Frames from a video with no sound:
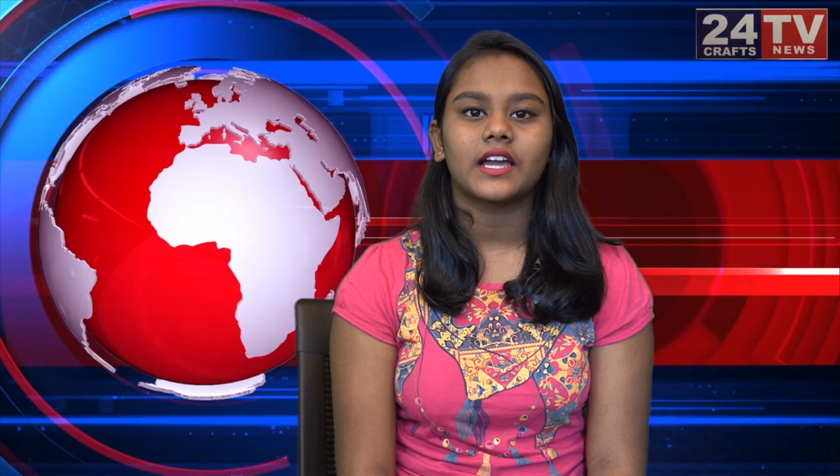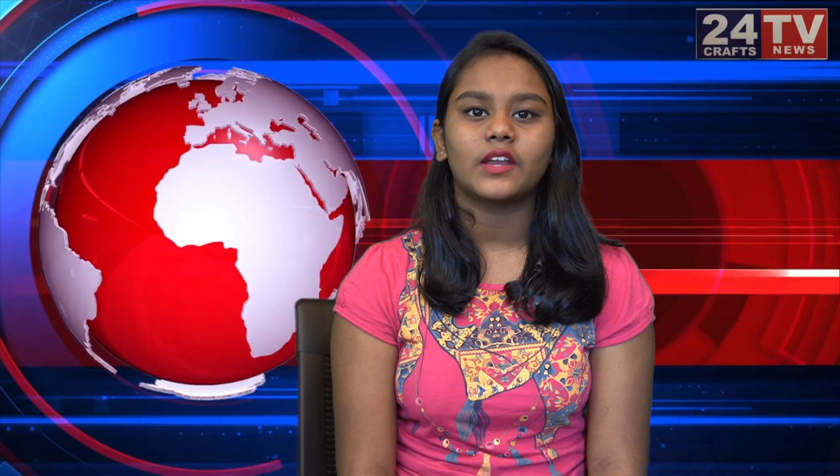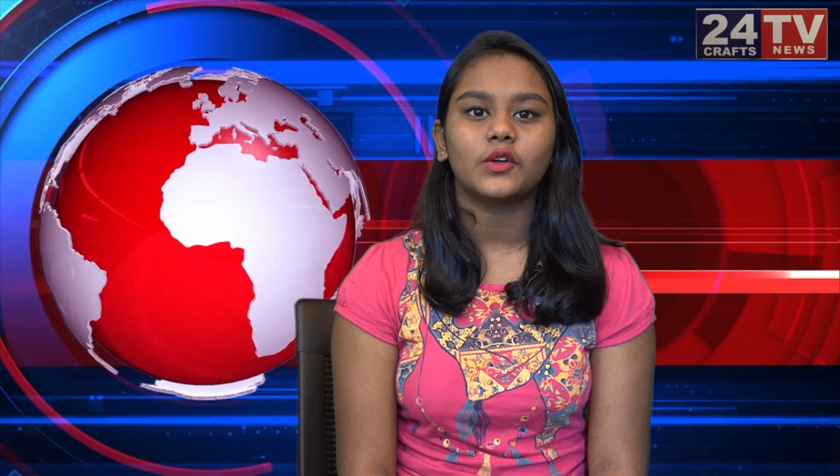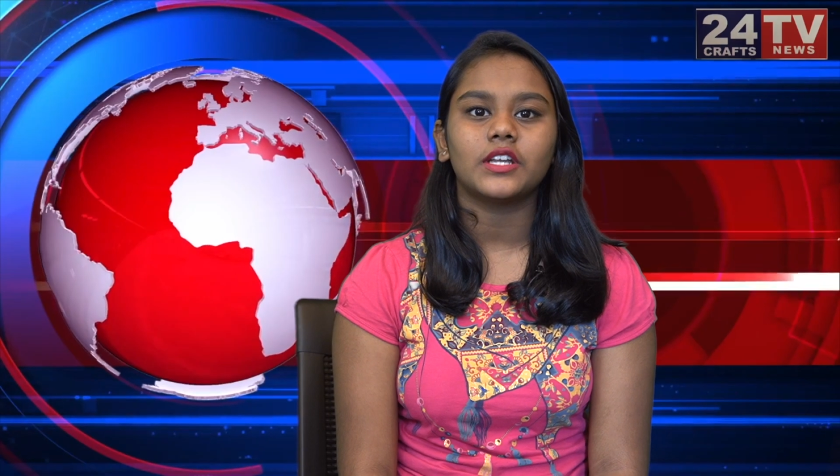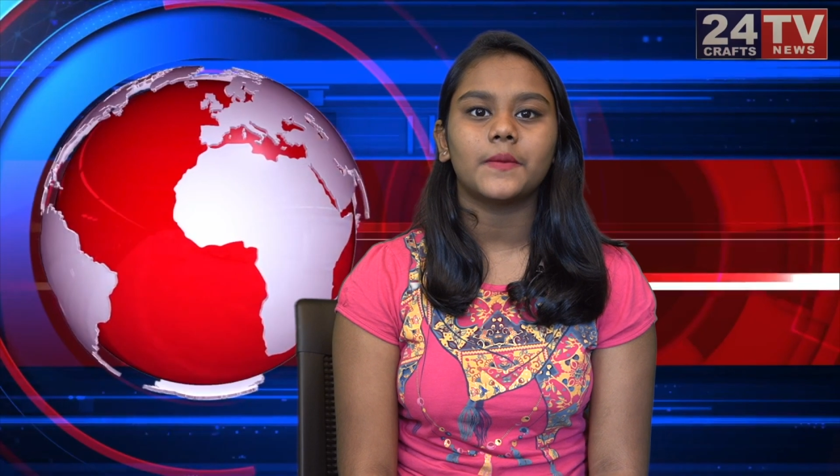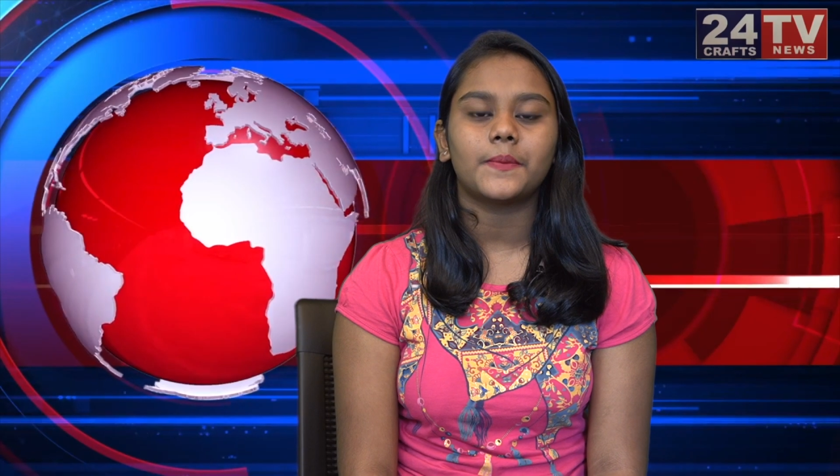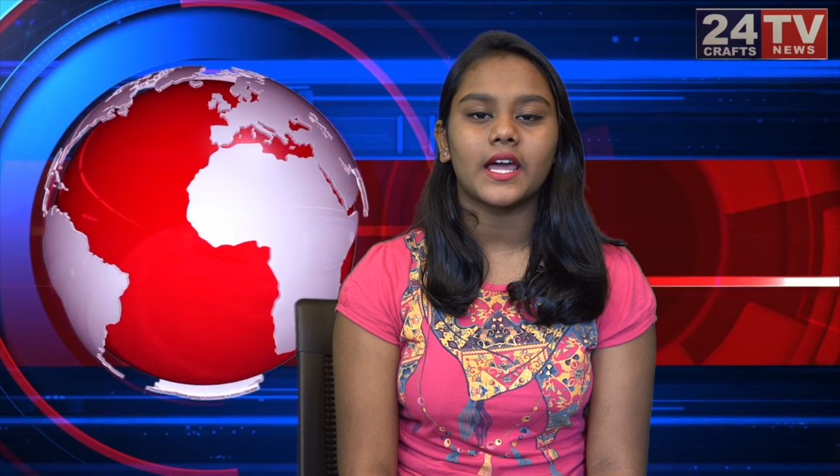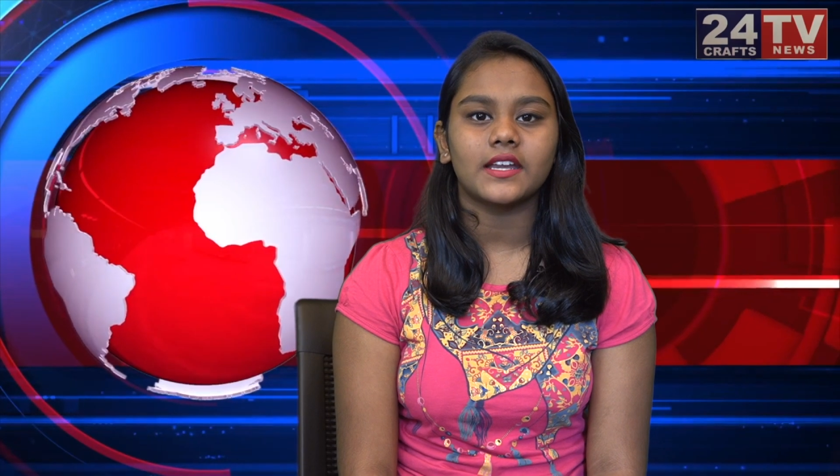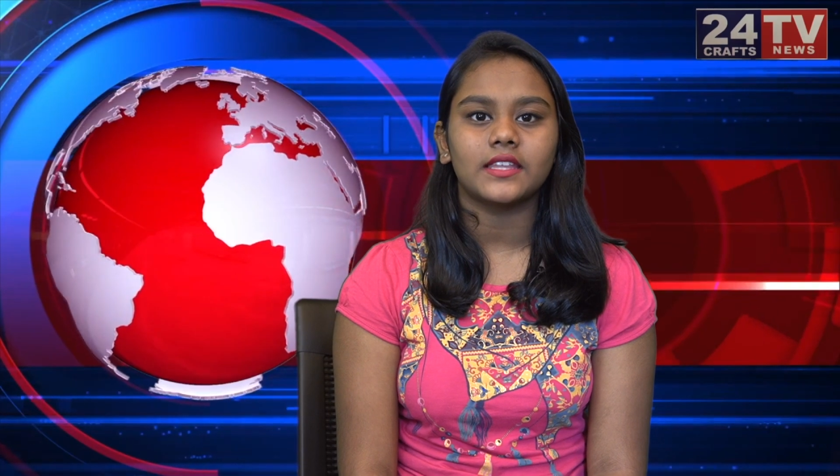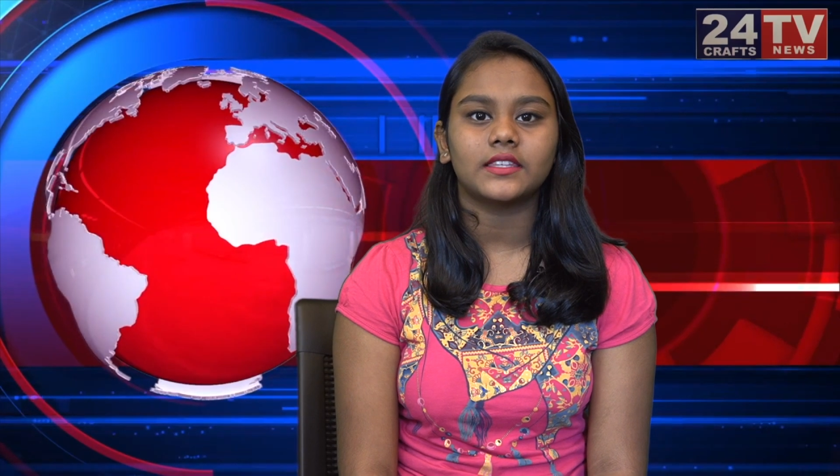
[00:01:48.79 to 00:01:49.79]
కరోనా
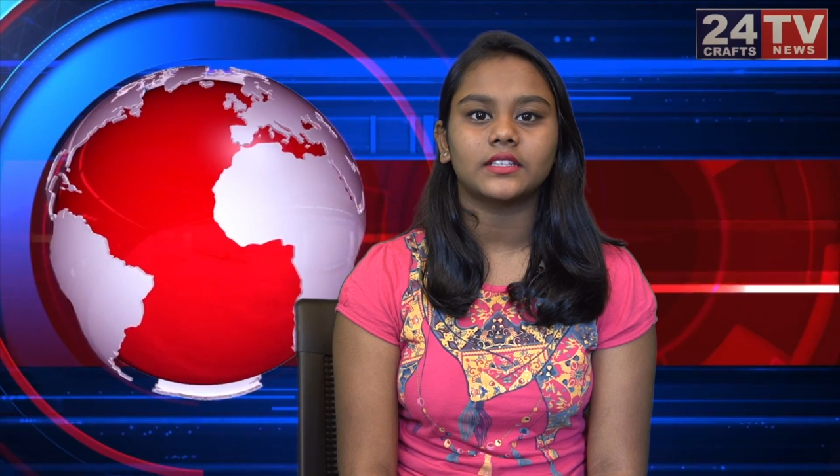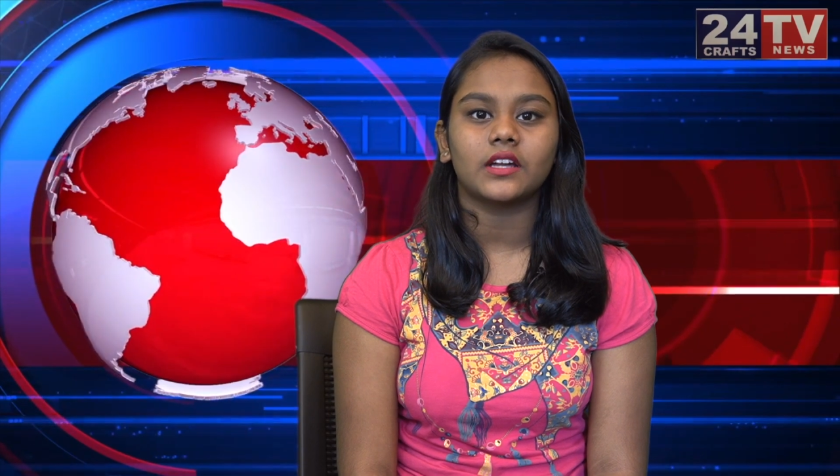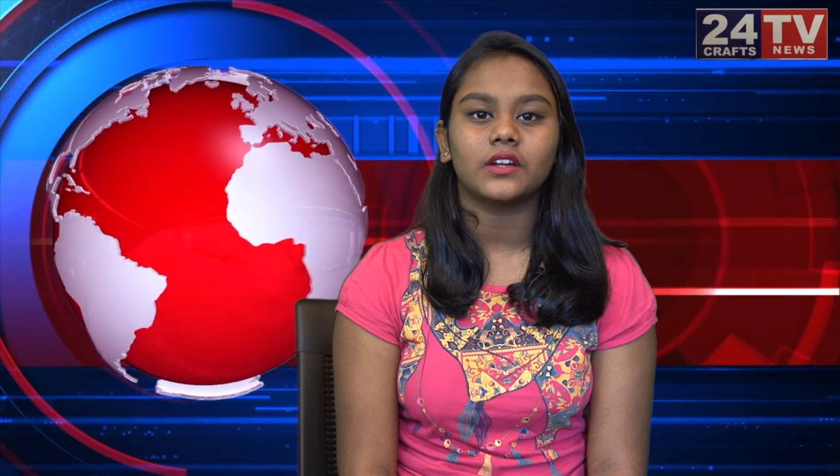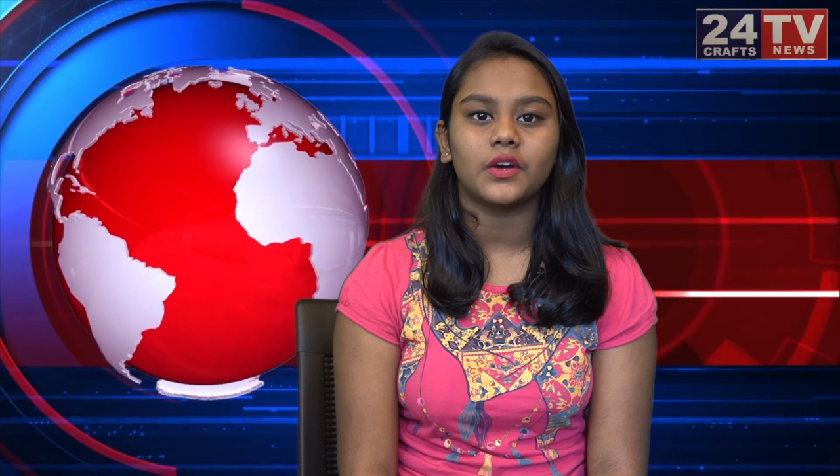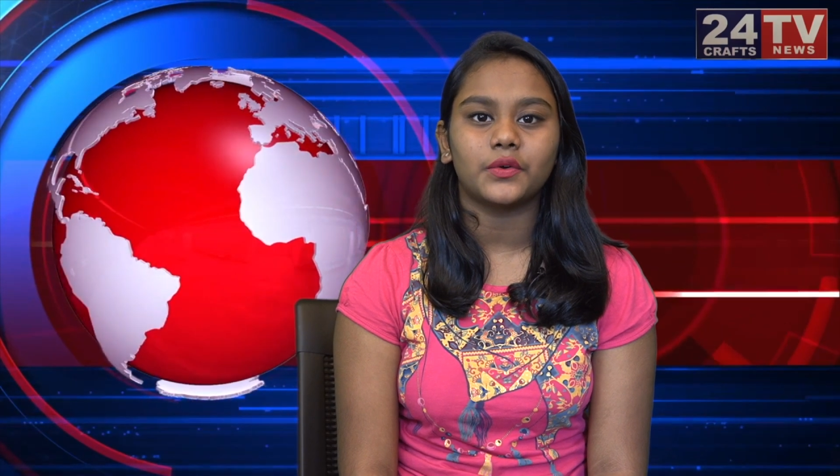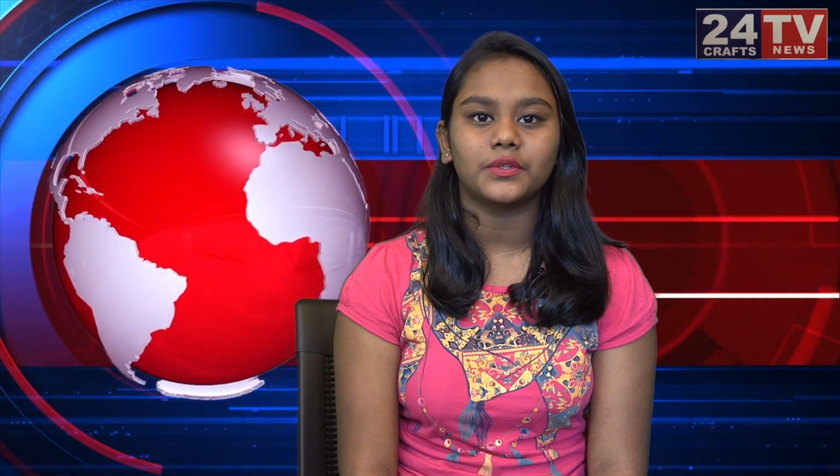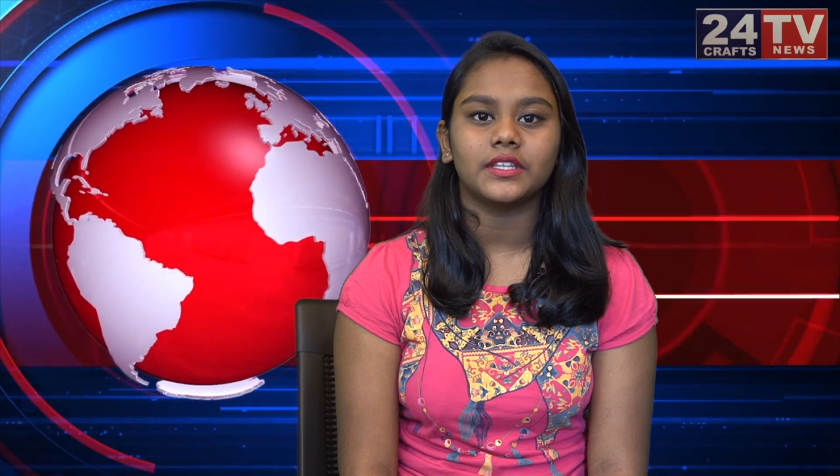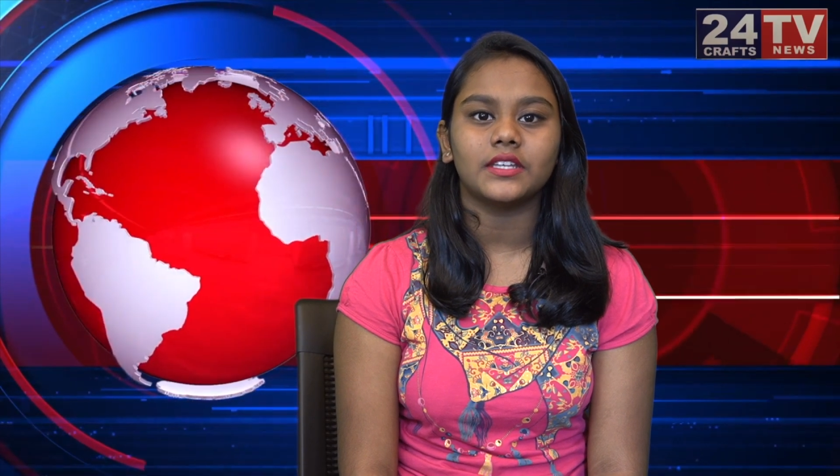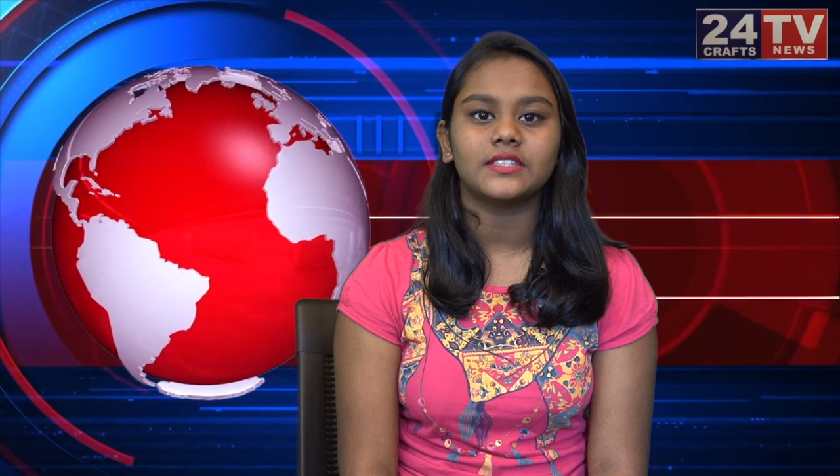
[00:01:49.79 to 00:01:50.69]
ప్రాణాంతకంగా ఉండి